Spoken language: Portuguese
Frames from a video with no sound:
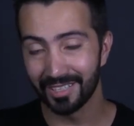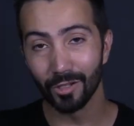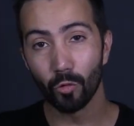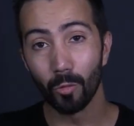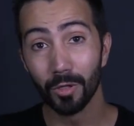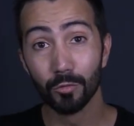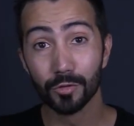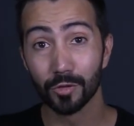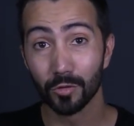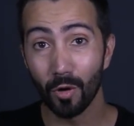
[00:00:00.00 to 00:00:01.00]
Então, como eu
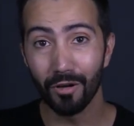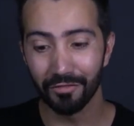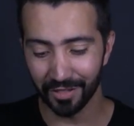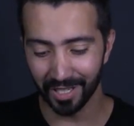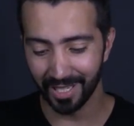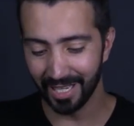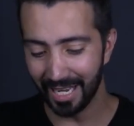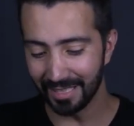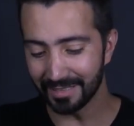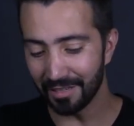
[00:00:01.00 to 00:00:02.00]
uso 9,
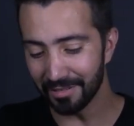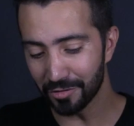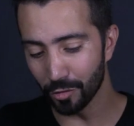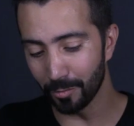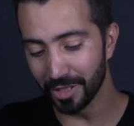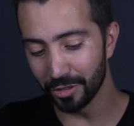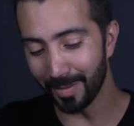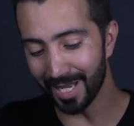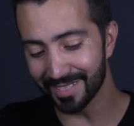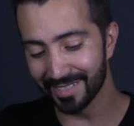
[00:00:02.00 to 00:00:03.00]
ela tá sobrando
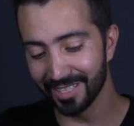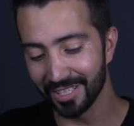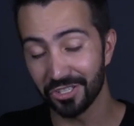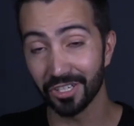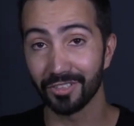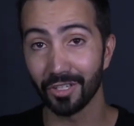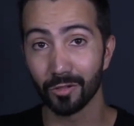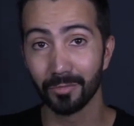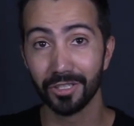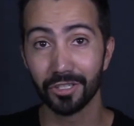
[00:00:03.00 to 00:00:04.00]
bastante aqui. Tá
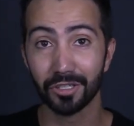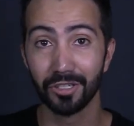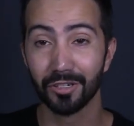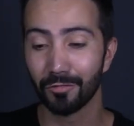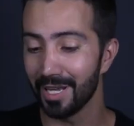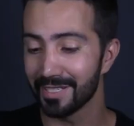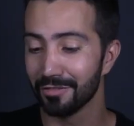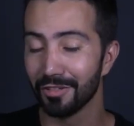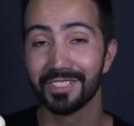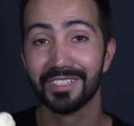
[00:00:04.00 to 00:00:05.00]
sobrando acho que quase
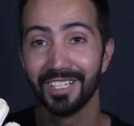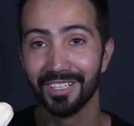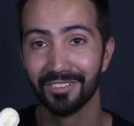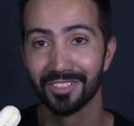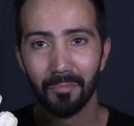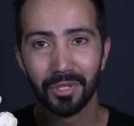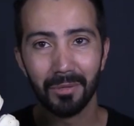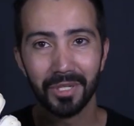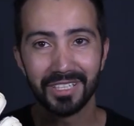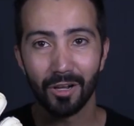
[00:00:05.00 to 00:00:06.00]
dois dedos. Para
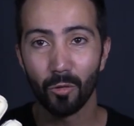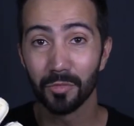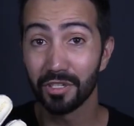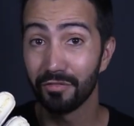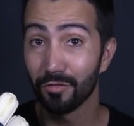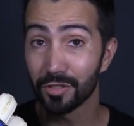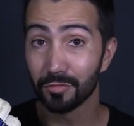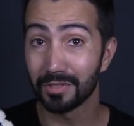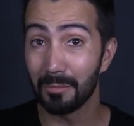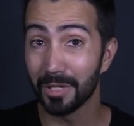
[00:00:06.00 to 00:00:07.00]
mim tá como se fosse
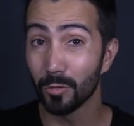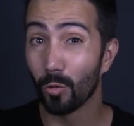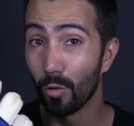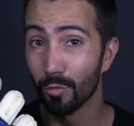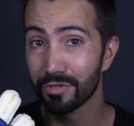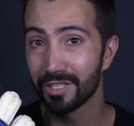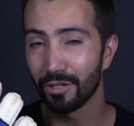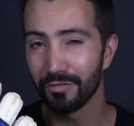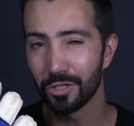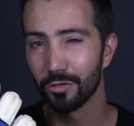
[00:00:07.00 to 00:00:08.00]
um tamanho 11,
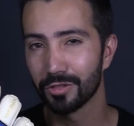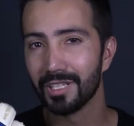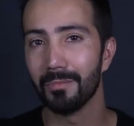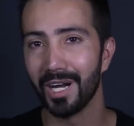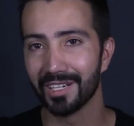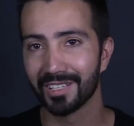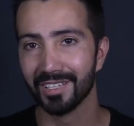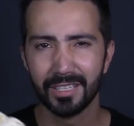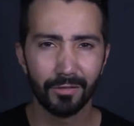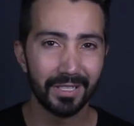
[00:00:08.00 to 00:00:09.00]
talvez de outra marca.
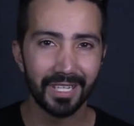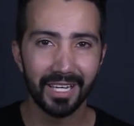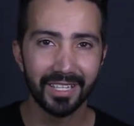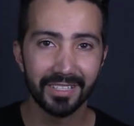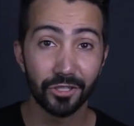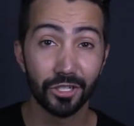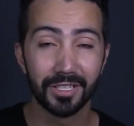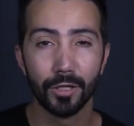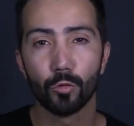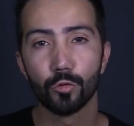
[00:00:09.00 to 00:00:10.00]
Então a Nike
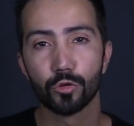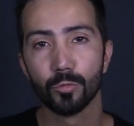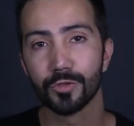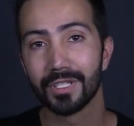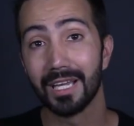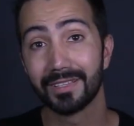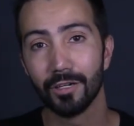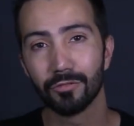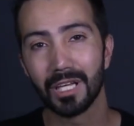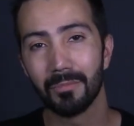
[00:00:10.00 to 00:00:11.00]
SGT eu costumo usar até
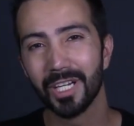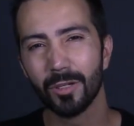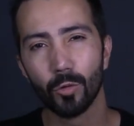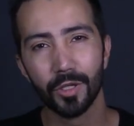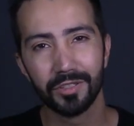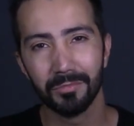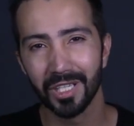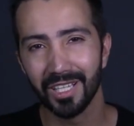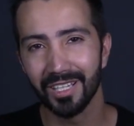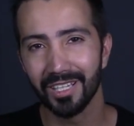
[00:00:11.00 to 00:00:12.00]
um tamanho
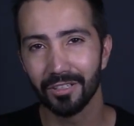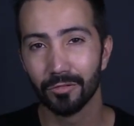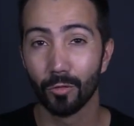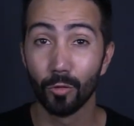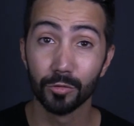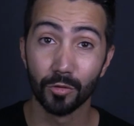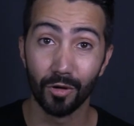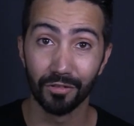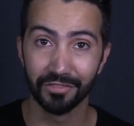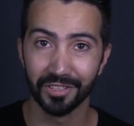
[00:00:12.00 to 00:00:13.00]
8,5 ou
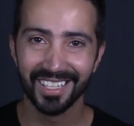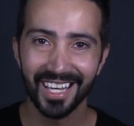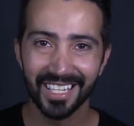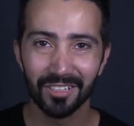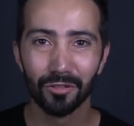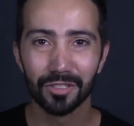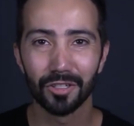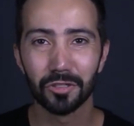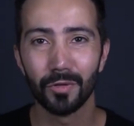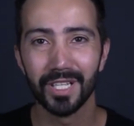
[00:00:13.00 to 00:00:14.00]
9. E aí,
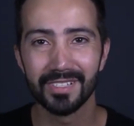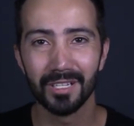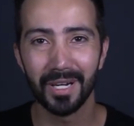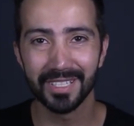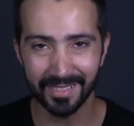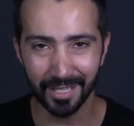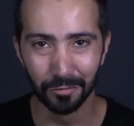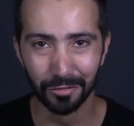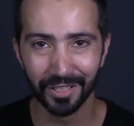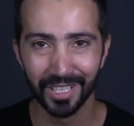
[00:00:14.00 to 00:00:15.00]
gostou de conhecer mais essa
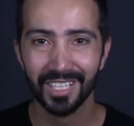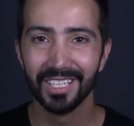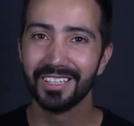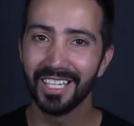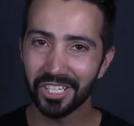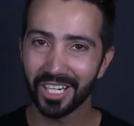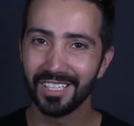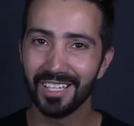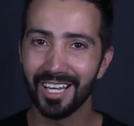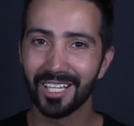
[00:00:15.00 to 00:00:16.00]
luva? Deixa aquele
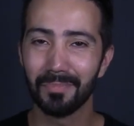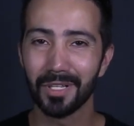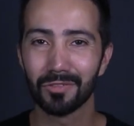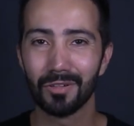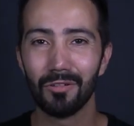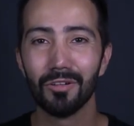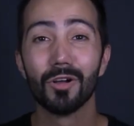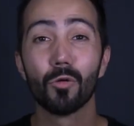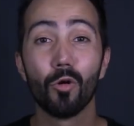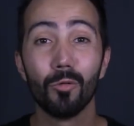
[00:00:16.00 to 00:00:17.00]
like, pessoal.
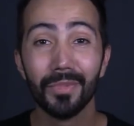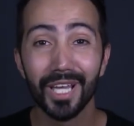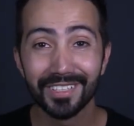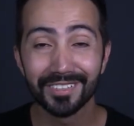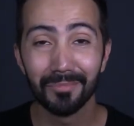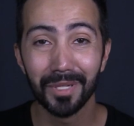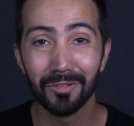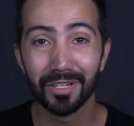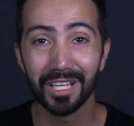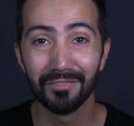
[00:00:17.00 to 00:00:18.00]
Comenta também
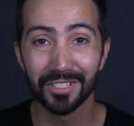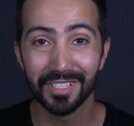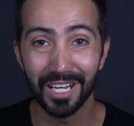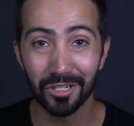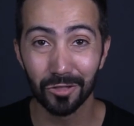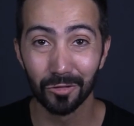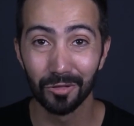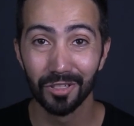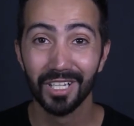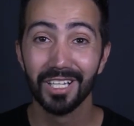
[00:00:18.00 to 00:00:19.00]
o que, que você
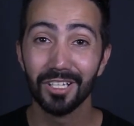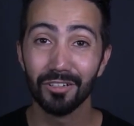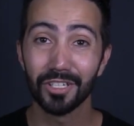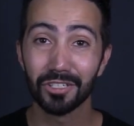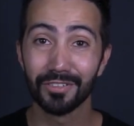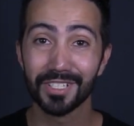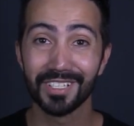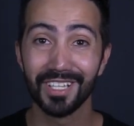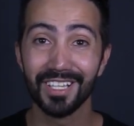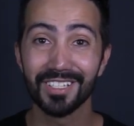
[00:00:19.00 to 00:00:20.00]
achou. E eu vejo
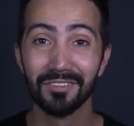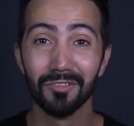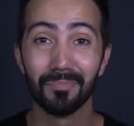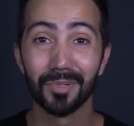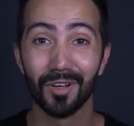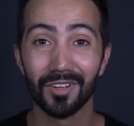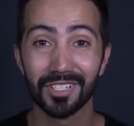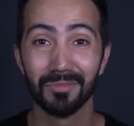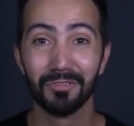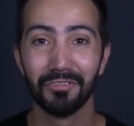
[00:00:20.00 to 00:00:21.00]
vocês no
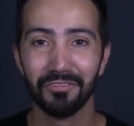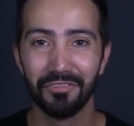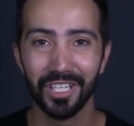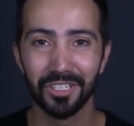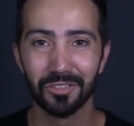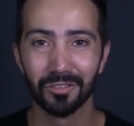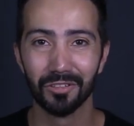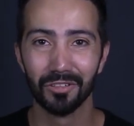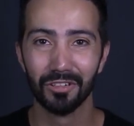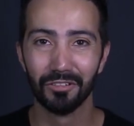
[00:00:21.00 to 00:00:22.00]
próximo vídeo.
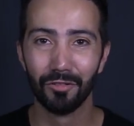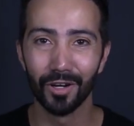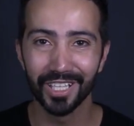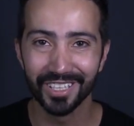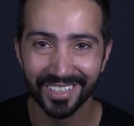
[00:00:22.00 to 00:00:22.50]
Fui!